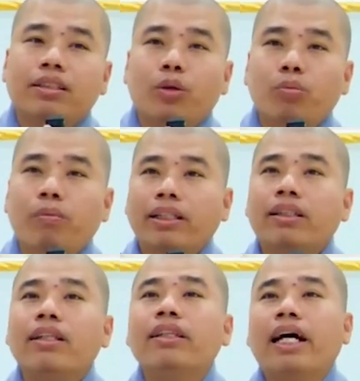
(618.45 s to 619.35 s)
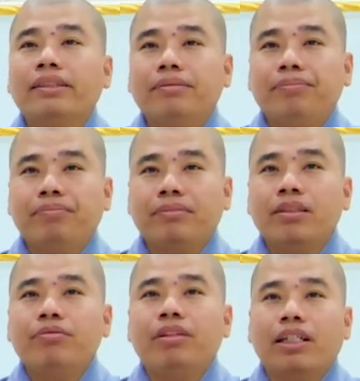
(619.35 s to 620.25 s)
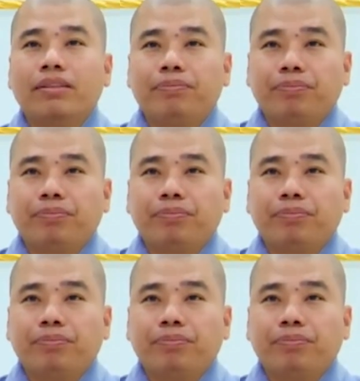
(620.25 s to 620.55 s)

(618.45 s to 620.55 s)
dũng mãnh tinh tấn niệm Phật.